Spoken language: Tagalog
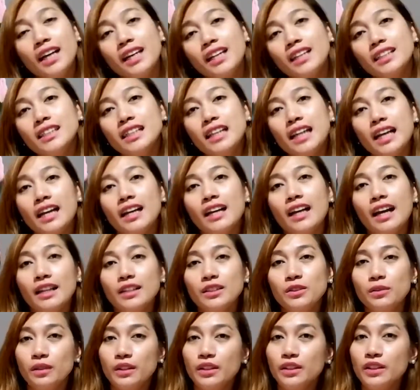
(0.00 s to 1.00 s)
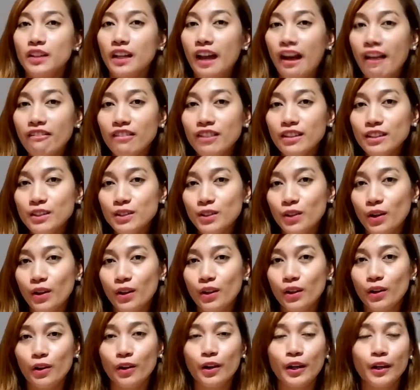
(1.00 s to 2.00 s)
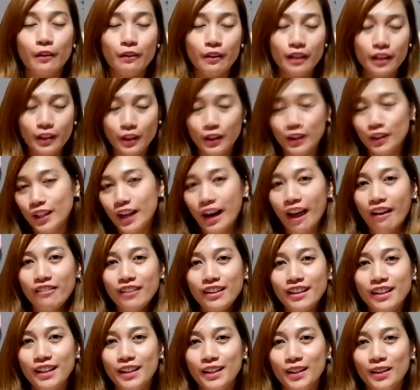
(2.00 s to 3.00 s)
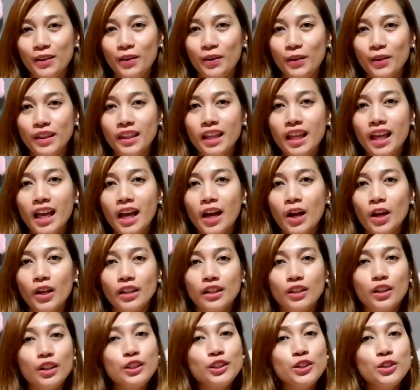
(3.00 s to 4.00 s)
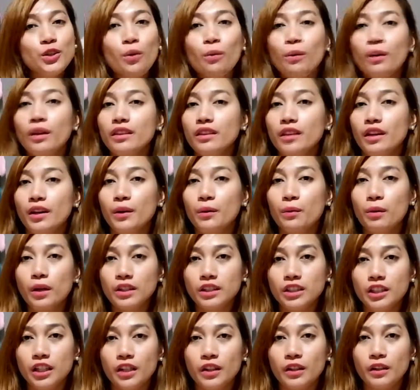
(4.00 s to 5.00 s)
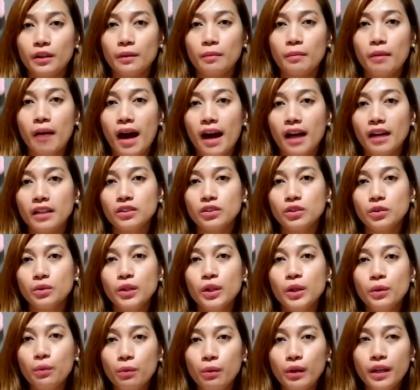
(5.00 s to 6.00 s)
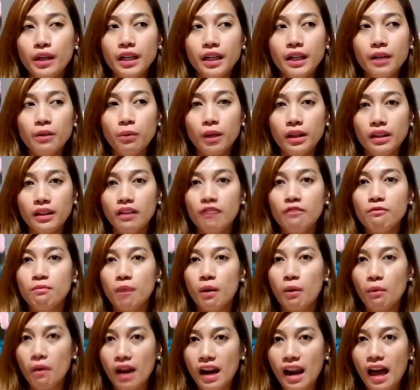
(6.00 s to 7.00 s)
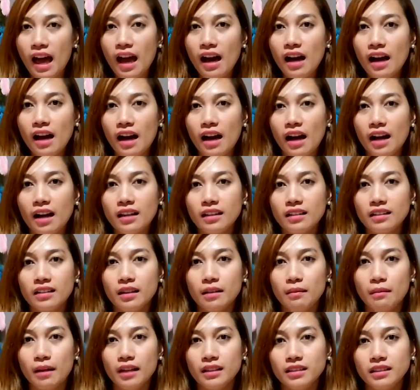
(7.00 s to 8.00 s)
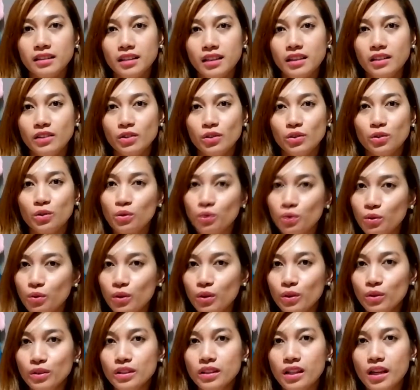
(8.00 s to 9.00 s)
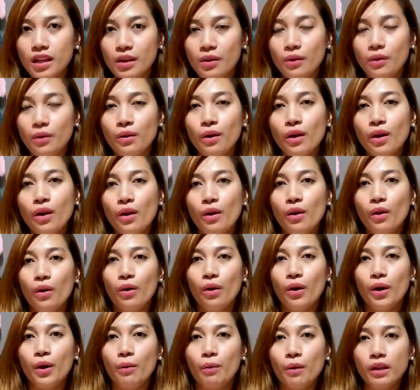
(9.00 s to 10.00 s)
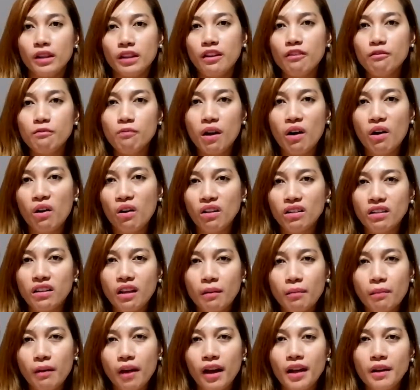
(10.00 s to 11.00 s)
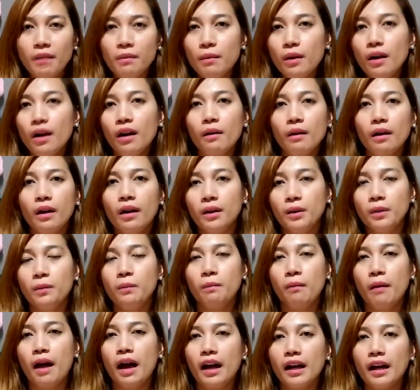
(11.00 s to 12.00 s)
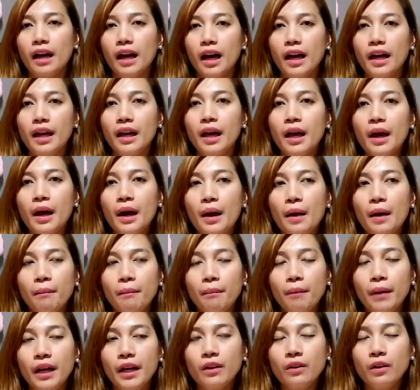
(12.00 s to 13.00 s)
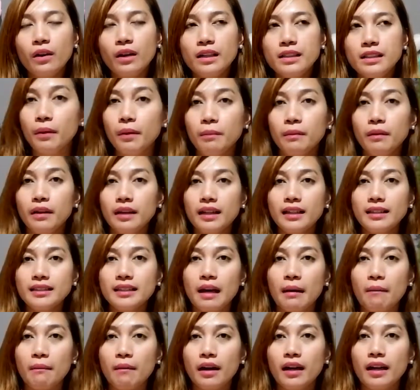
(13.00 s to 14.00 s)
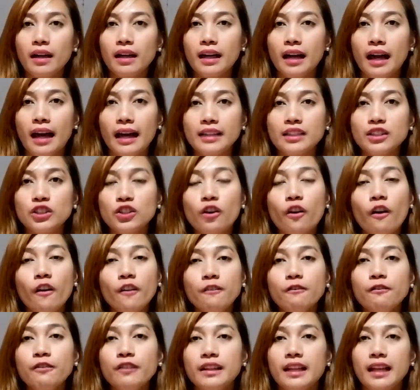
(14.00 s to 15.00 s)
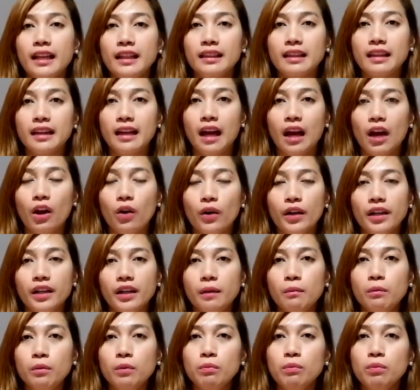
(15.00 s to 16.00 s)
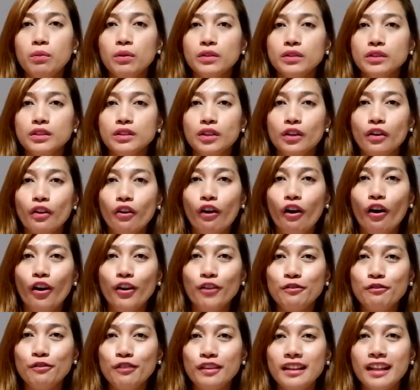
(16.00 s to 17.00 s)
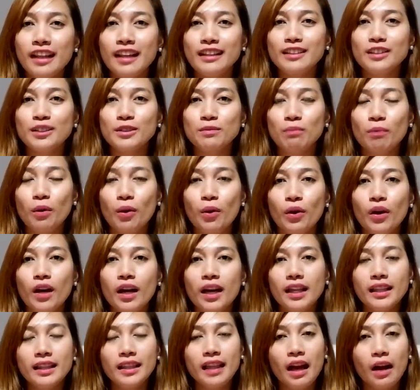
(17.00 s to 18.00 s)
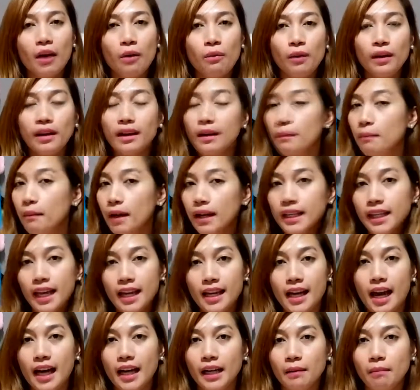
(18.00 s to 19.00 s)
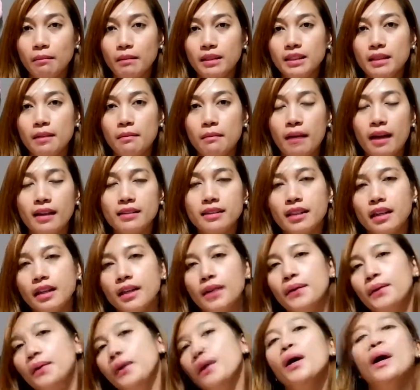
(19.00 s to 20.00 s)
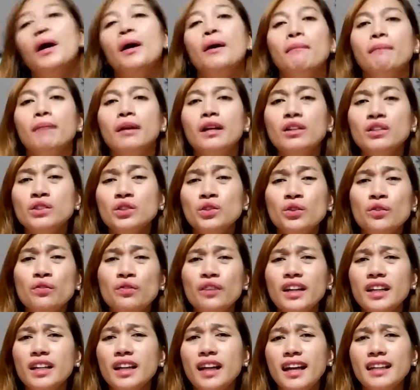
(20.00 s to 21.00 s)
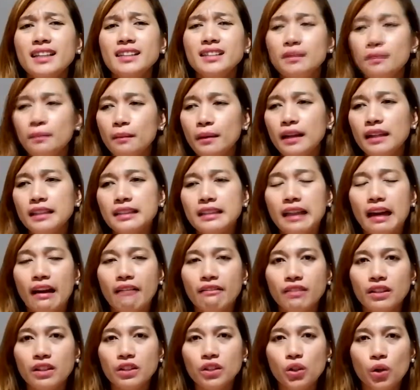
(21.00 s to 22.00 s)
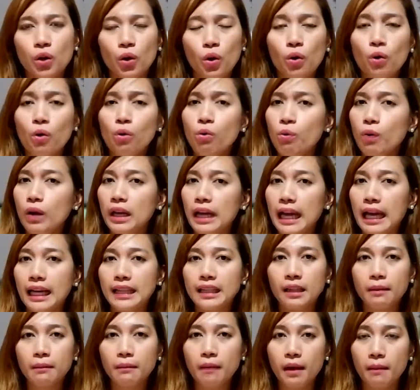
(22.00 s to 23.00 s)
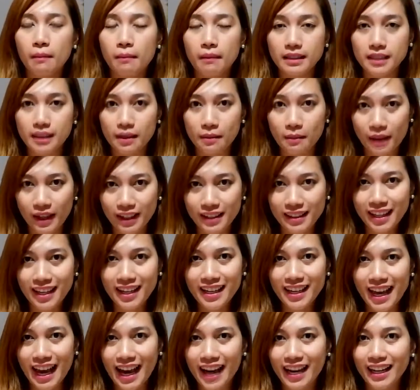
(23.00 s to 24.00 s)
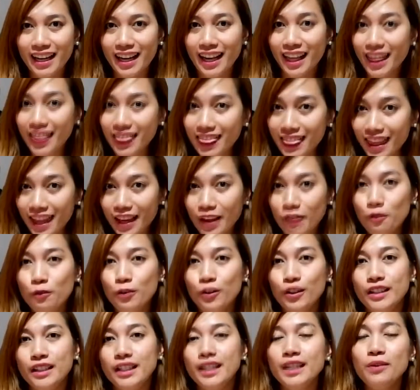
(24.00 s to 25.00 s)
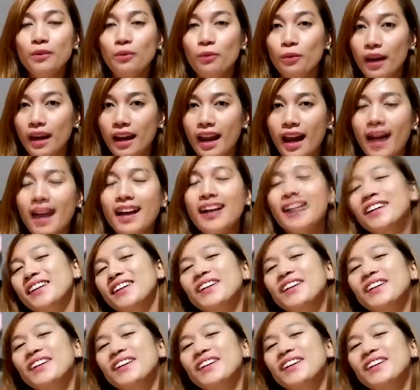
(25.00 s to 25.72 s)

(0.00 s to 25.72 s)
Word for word: Kasi nga guys, when you travel solo or when you travel alone, there's no one there watching your back. So you worry what if mawala ka, 'di ba? Sinong tutulong sa iyo or what if ma-hold up ka, yung mga ganung bagay. Pero kapag may kasama ka guys, confident ka or nabuboost yung confidence mo na walang mangyayaring masama sa'yo. Pero super guys, sa mga travel ko, wala namang masamang nangyari. Thankfully, wala.